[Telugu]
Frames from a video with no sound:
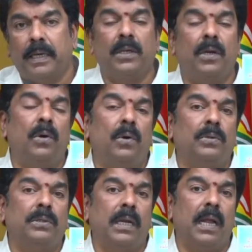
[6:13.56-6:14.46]
ప్రజలు
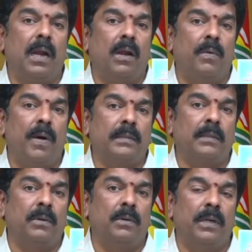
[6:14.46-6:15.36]
జిల్లాలో
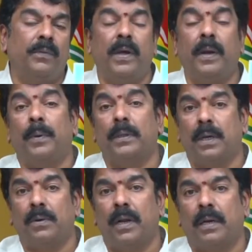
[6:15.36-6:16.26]
వాసులు
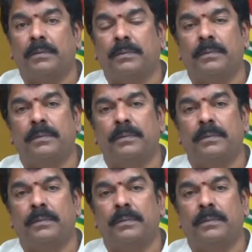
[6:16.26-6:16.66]
నివ్వెరిపోతూ ఉన్నారు